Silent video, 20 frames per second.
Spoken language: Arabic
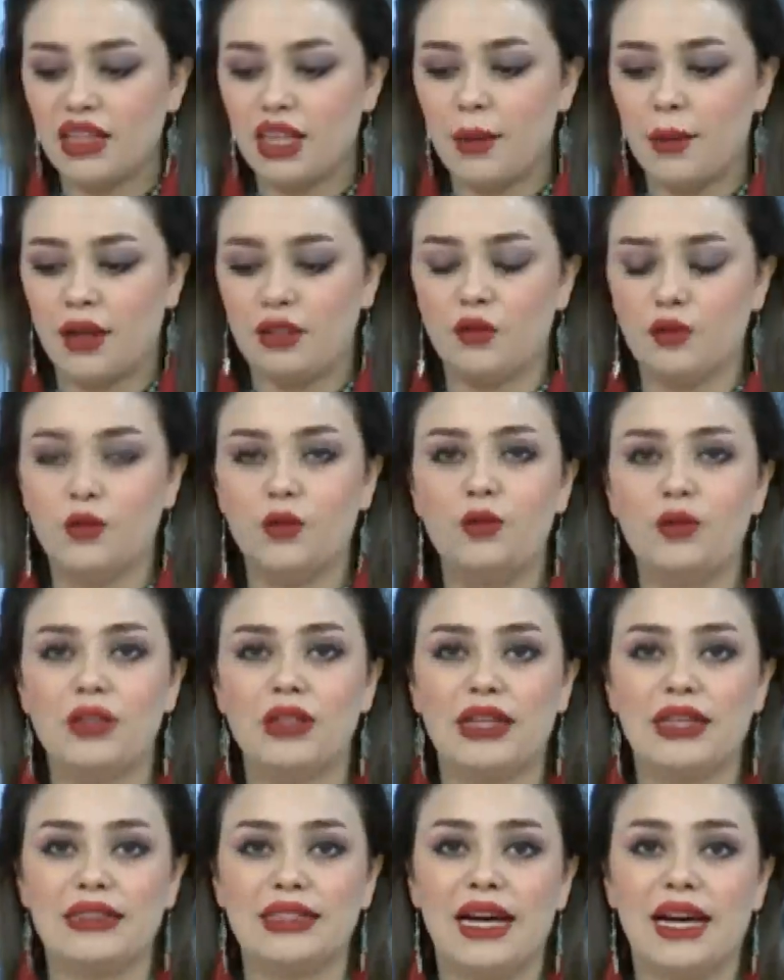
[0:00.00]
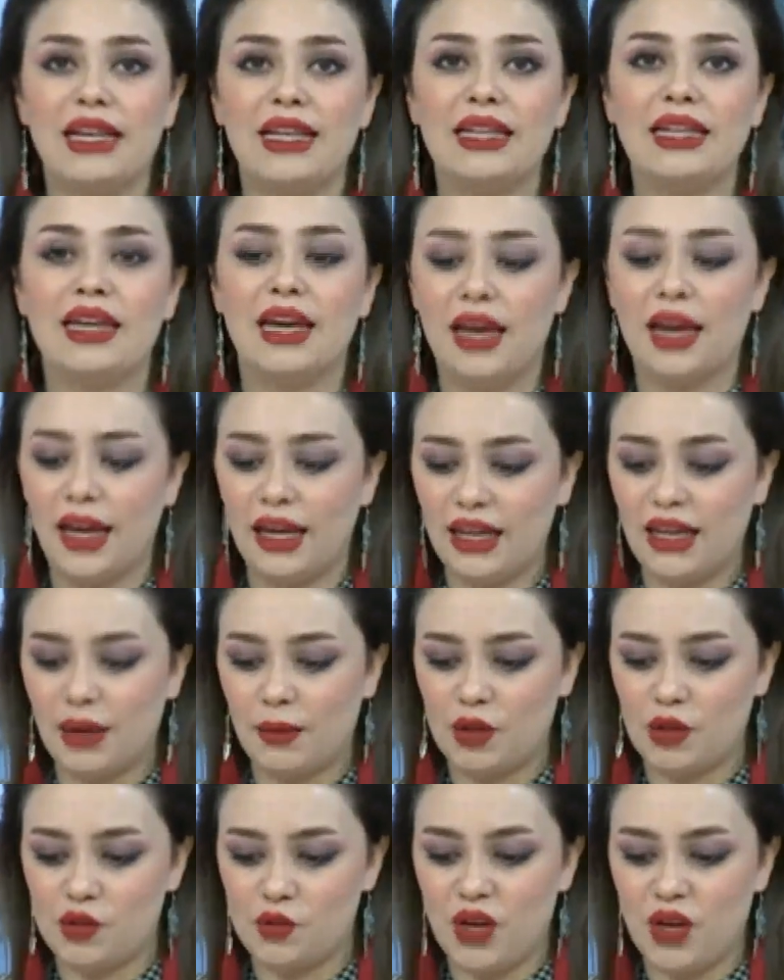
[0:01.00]
عن الفنون القتالية هي
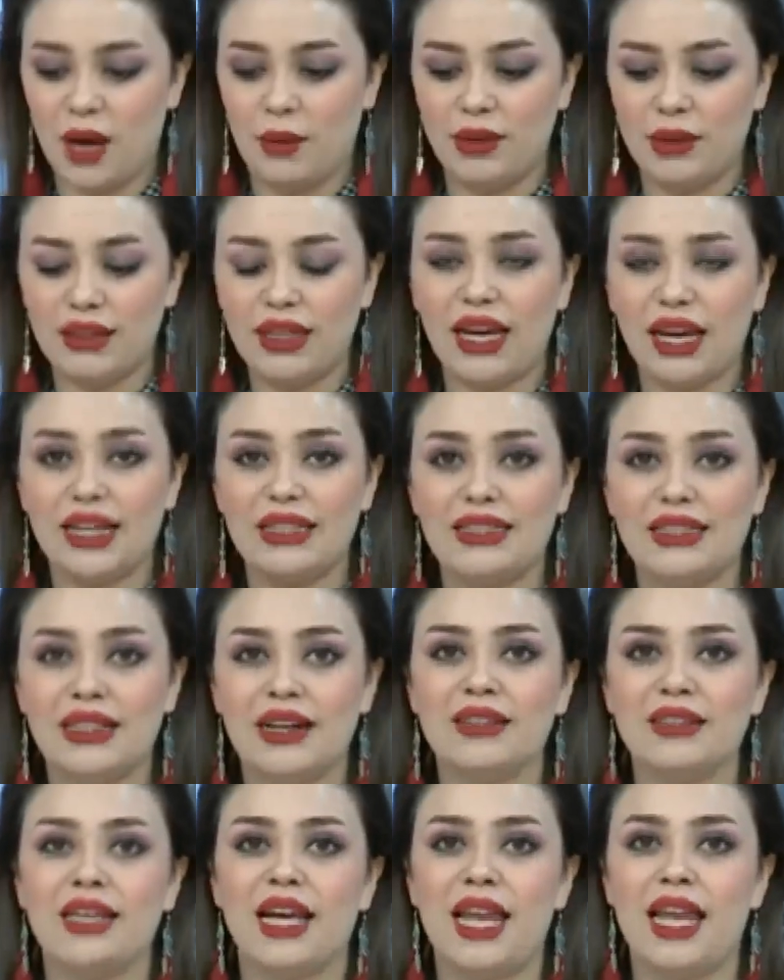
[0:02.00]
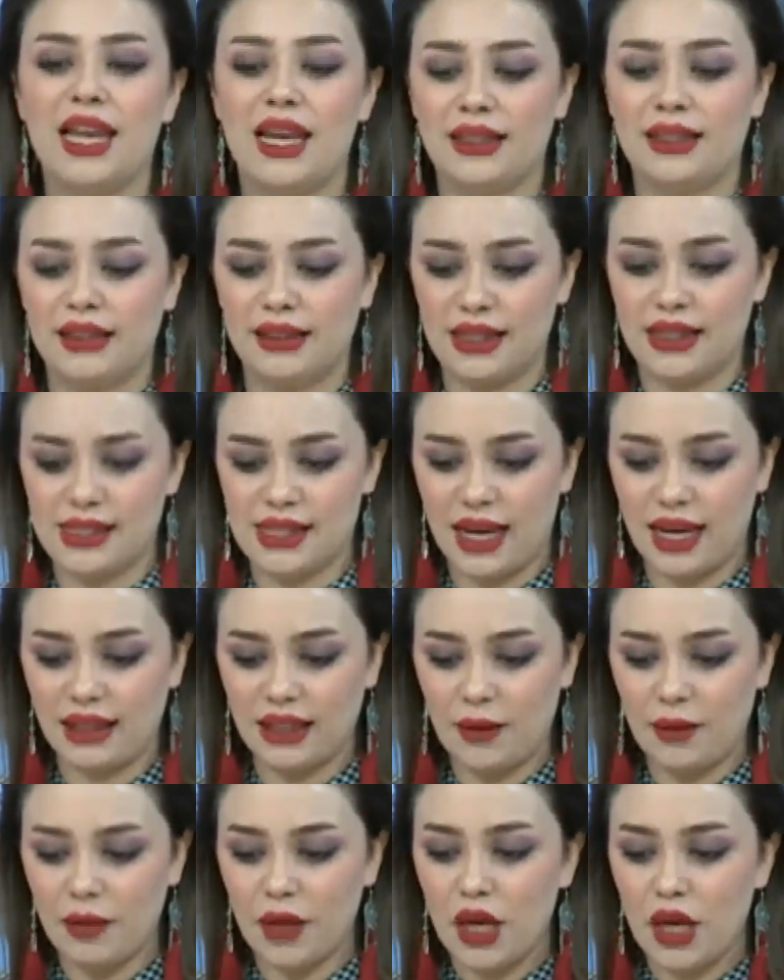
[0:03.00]
مجموعة من التقنيات التي
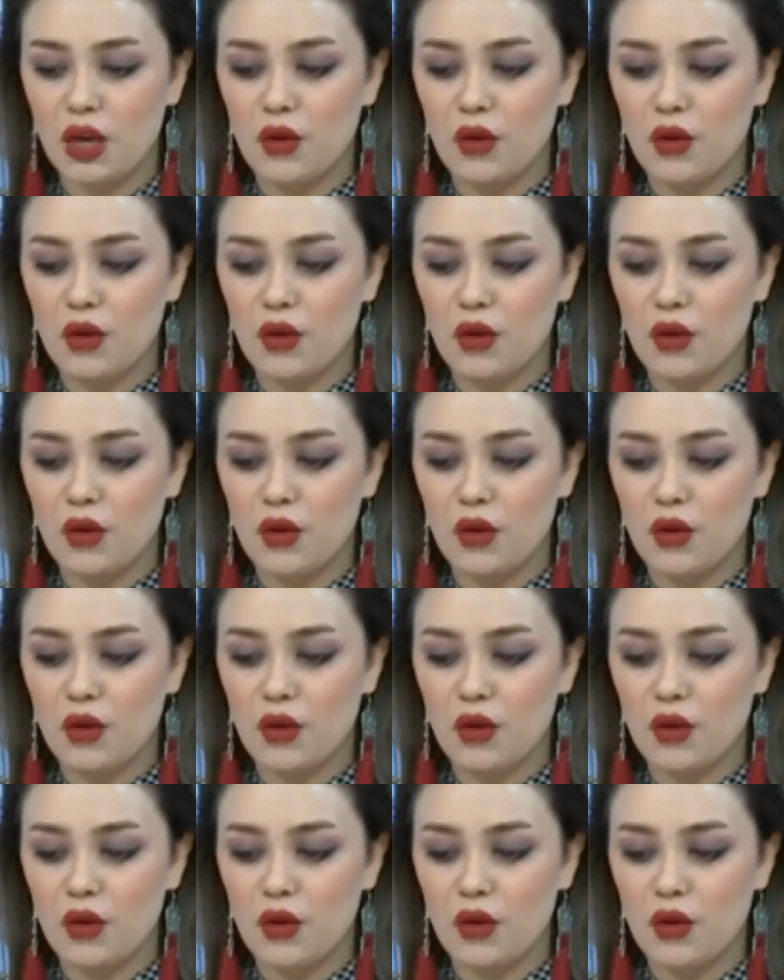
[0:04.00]
تستخدم